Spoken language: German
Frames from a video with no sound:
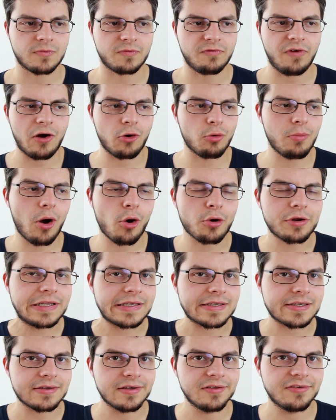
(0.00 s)
Warum auch
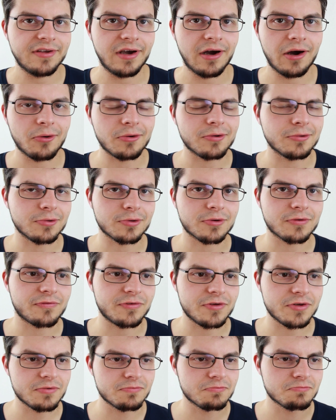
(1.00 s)
nicht? Ist ja auch
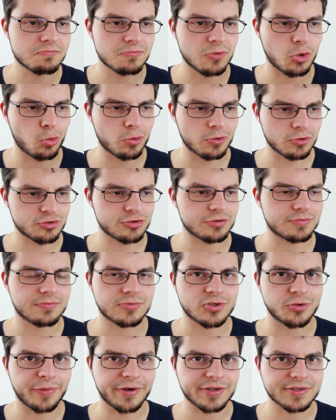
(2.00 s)
irgendwie logisch.
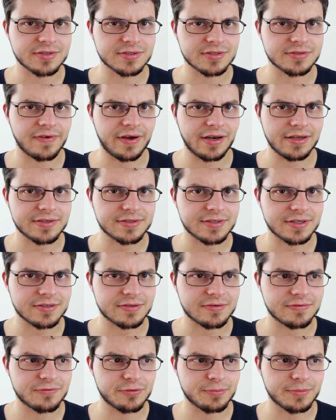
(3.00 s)
Zumindest war das
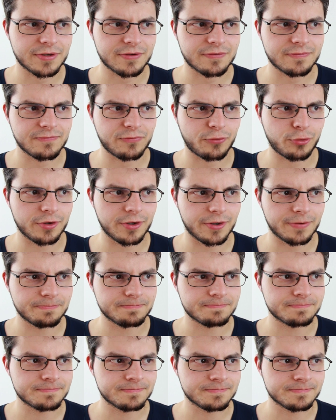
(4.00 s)
das für mich
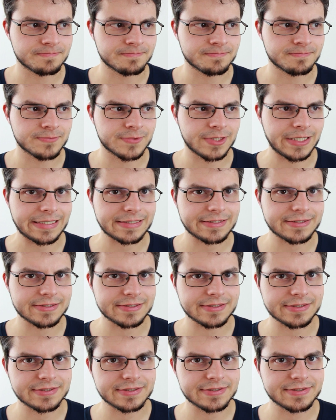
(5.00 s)
früher. Jetzt
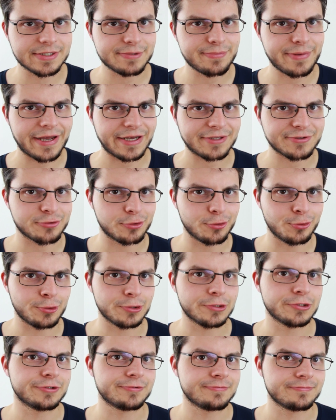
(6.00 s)
ist es nicht mehr ganz so
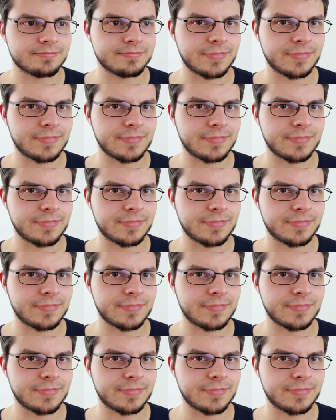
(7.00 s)
logisch.